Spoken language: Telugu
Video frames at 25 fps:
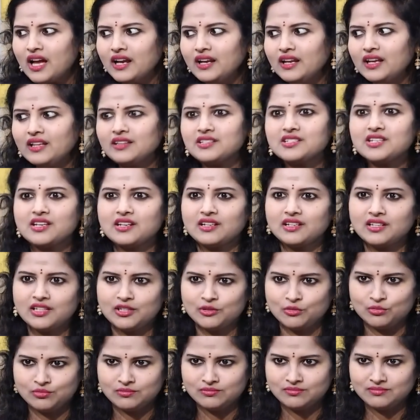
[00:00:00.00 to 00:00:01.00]
కానీ అది
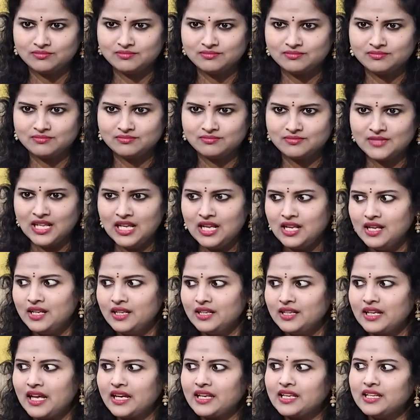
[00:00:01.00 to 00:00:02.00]
జరగలేదు
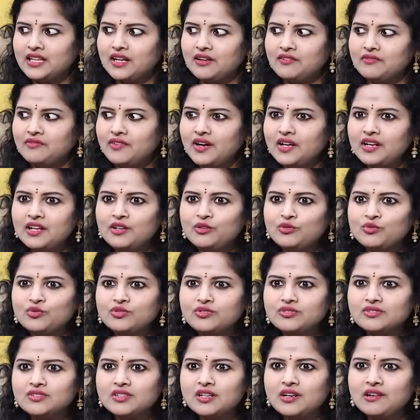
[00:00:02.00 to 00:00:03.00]
నాకు ఇది
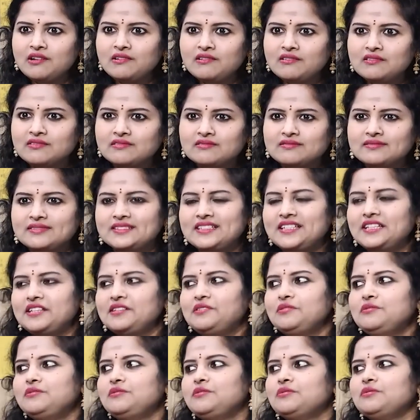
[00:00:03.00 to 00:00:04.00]
అవ్వాలనుకుంటున్నా
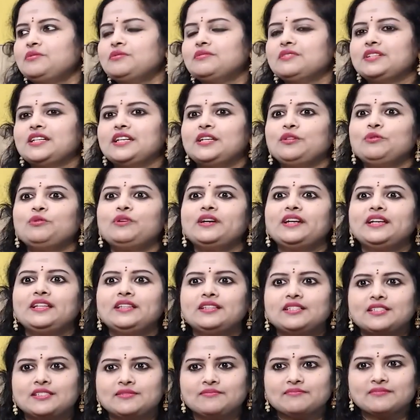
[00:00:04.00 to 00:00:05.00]
ఎంతో ఏదో
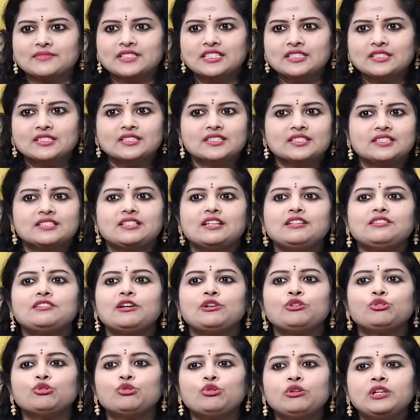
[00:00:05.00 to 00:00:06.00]
అయింది
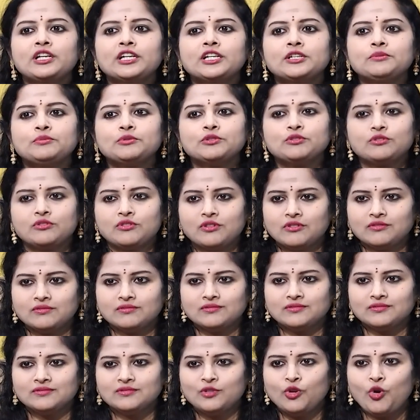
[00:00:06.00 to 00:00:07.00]
దాన్ని
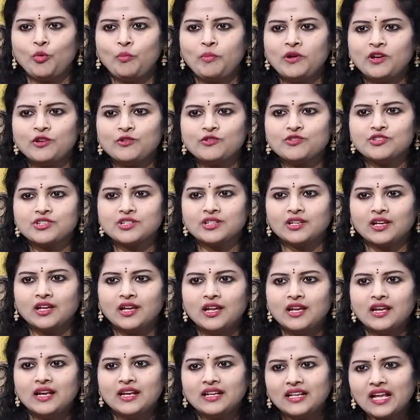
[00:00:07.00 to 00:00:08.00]
తట్టుకోలేకపోతున్నావు లోపల నుంచి
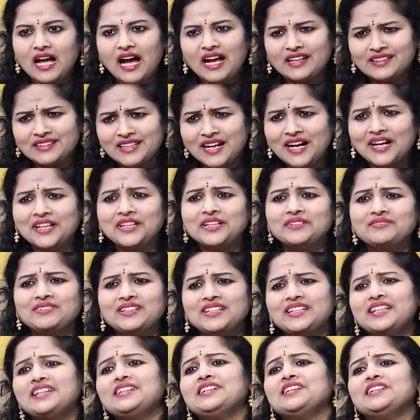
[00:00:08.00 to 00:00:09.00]

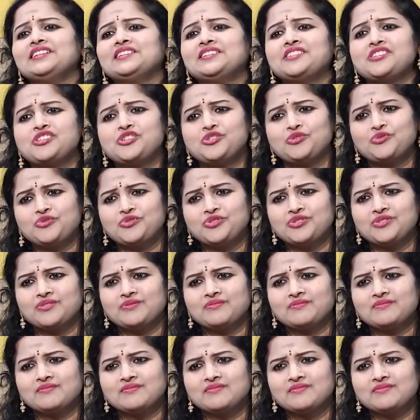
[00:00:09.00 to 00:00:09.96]
దానివల్ల హెల్త్ ఇష్యూస్